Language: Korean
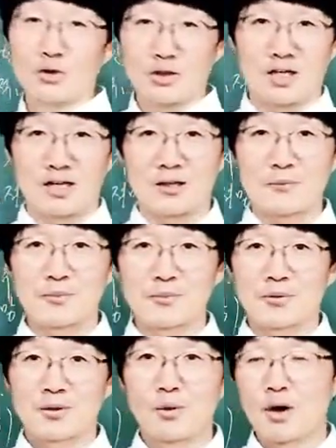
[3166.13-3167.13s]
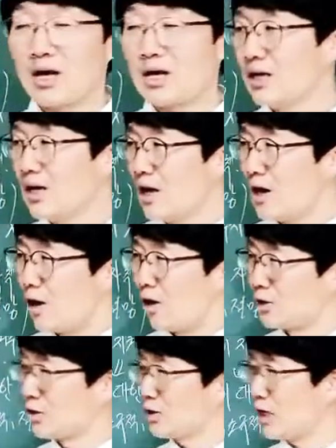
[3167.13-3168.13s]
듯한 뭐야?
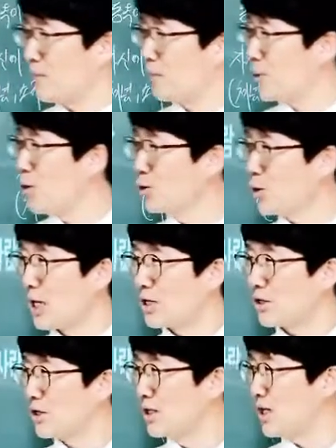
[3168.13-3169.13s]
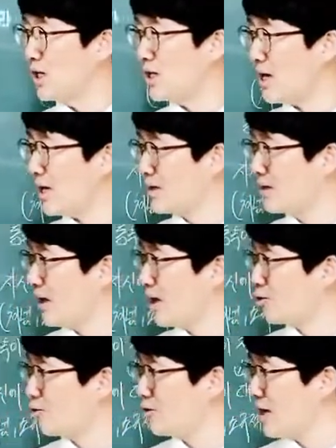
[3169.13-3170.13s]
어디선가 뿅 소리 나서 네가
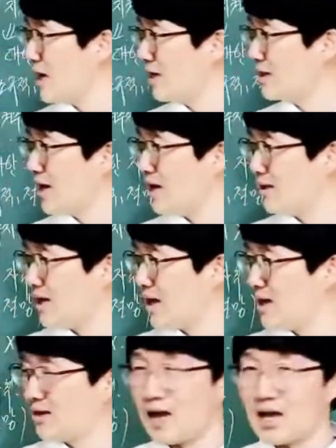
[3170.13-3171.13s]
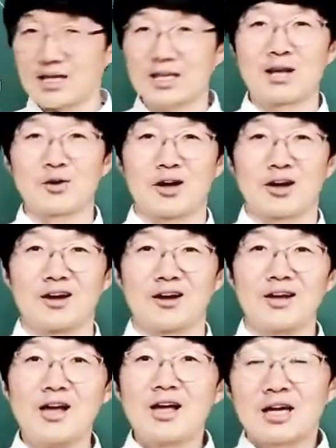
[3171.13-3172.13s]
그랬구나 나나나 나, 이게 된 거야.
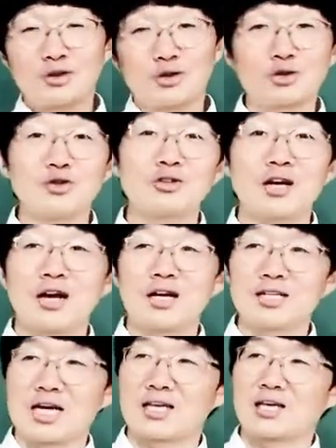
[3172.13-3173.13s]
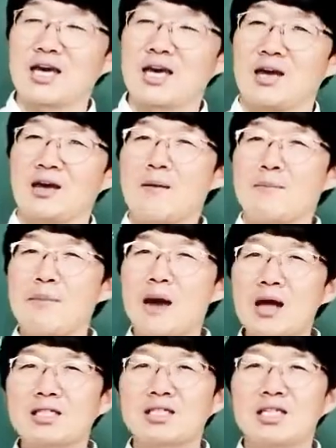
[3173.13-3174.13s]
그러니까 누군가가 나에게
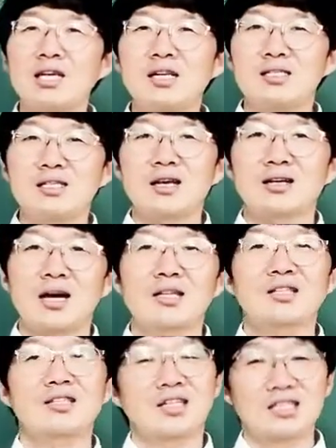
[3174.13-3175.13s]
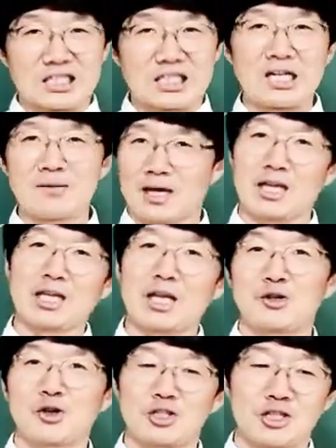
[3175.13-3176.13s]
막 질책하는 듯한 느낌을 받게
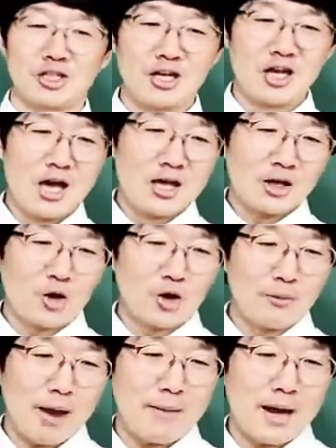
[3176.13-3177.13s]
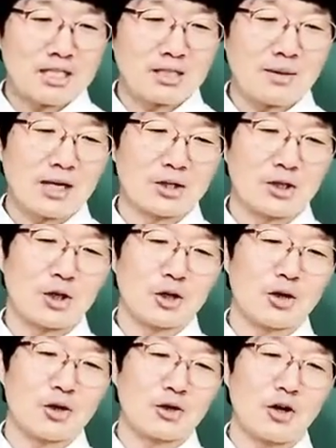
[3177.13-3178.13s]
되는 거지. 결국 맨 마지막에
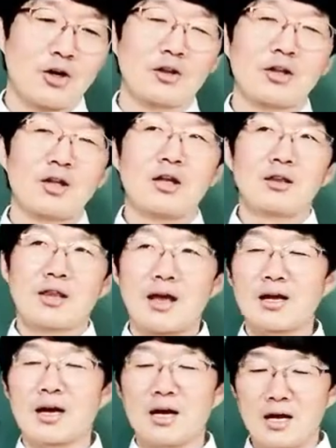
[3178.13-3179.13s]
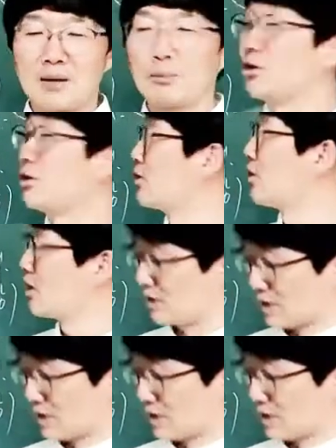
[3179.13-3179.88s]
느꼈던 건 내가 모든 걸